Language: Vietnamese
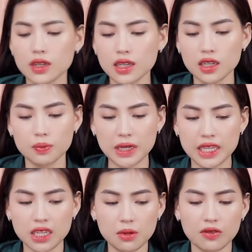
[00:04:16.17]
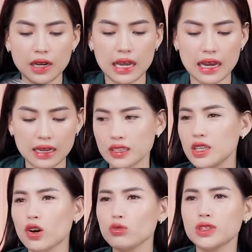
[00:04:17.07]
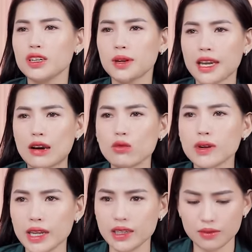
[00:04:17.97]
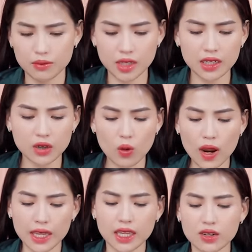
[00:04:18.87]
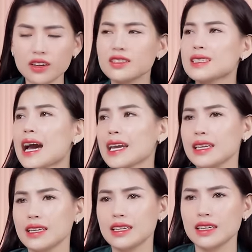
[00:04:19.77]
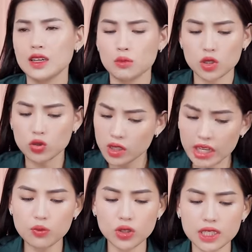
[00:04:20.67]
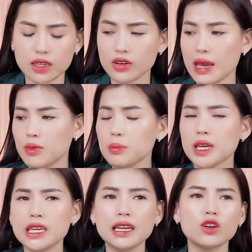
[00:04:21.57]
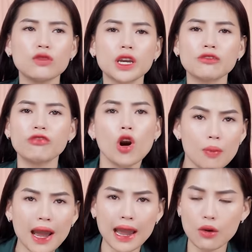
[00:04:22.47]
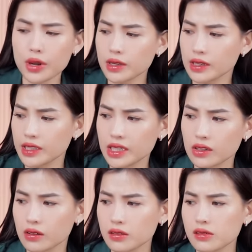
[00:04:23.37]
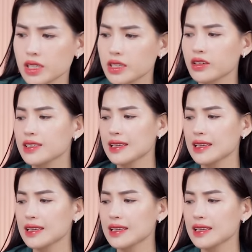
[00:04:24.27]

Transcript: rưỡi là hợp lý, bởi vì là nhìn nó không chơi bằng cái áo lúc nãy. Nhìn ở ngoài nhìn nó hơi dại. Mặc dù đường kim mũi chỉ nó đẹp, nhưng mà ý là nói về cái form áo ấy là nhìn nó nhìn nó hơi